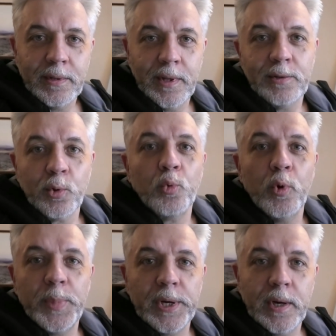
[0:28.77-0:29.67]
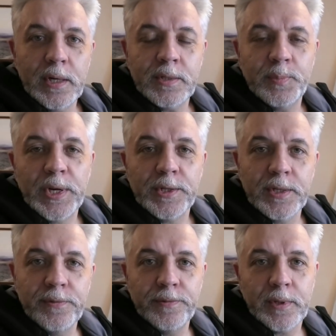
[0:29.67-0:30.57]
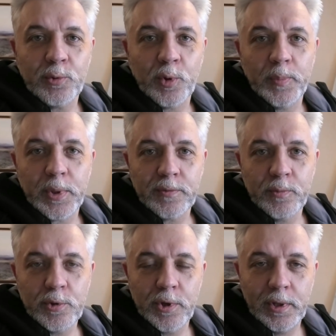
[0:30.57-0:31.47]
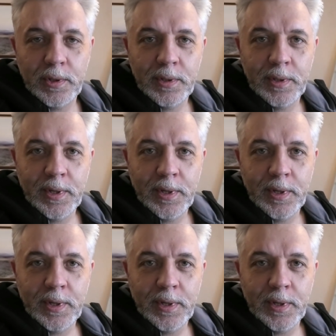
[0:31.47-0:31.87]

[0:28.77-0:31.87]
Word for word: на другой приказ, призыв, который прозвучал